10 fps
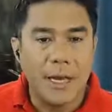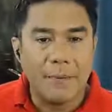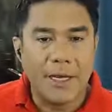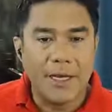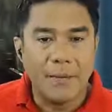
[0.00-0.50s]

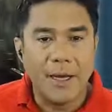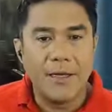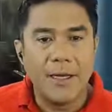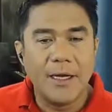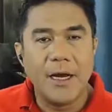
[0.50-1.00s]
Nabigyan
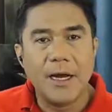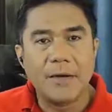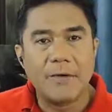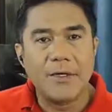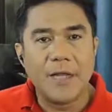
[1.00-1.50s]
naman ng ah,
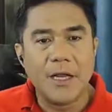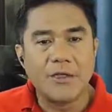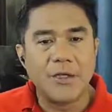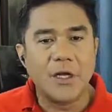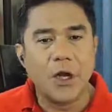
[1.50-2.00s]

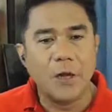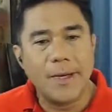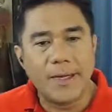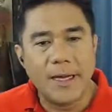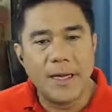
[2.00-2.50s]
accreditation ng
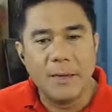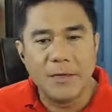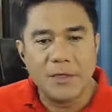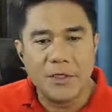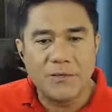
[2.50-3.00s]
COMELEC ang
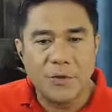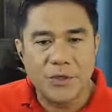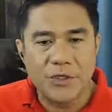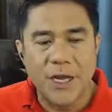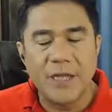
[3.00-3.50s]
Mothers
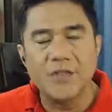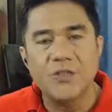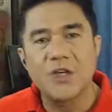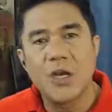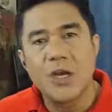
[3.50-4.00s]
for
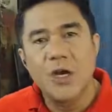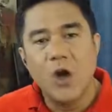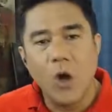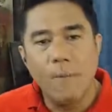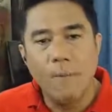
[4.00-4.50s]
Change
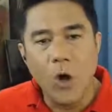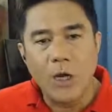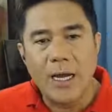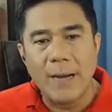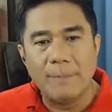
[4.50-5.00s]
o
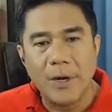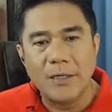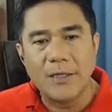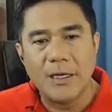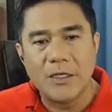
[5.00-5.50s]
MOCA
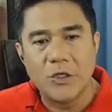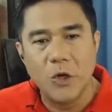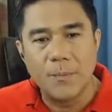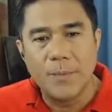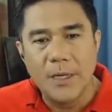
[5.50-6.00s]
Party List
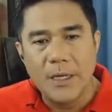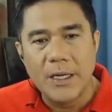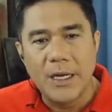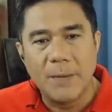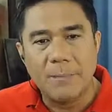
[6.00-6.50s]
Group
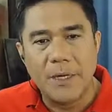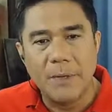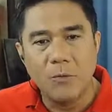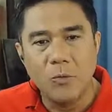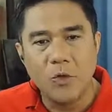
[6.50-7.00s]
na
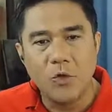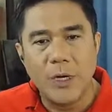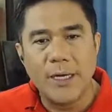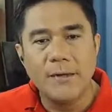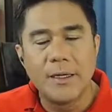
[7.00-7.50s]

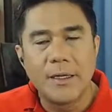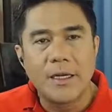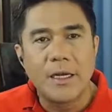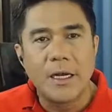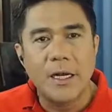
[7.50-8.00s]
pinamumunuan
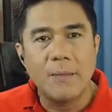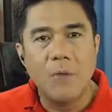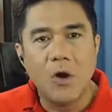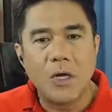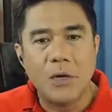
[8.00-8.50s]
ni
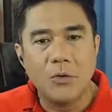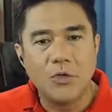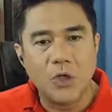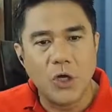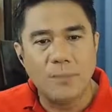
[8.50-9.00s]
MOCA
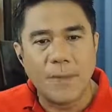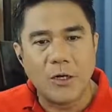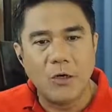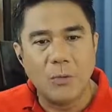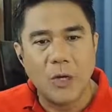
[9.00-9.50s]
Uson
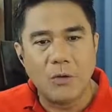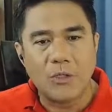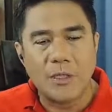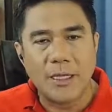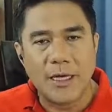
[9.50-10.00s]
para lumahok
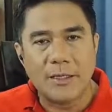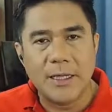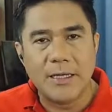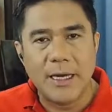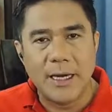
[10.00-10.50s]
sa
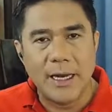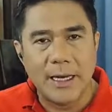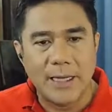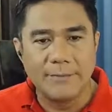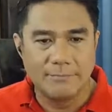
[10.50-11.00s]
darating na
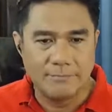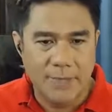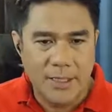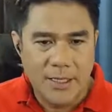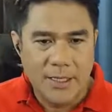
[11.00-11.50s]
halalan.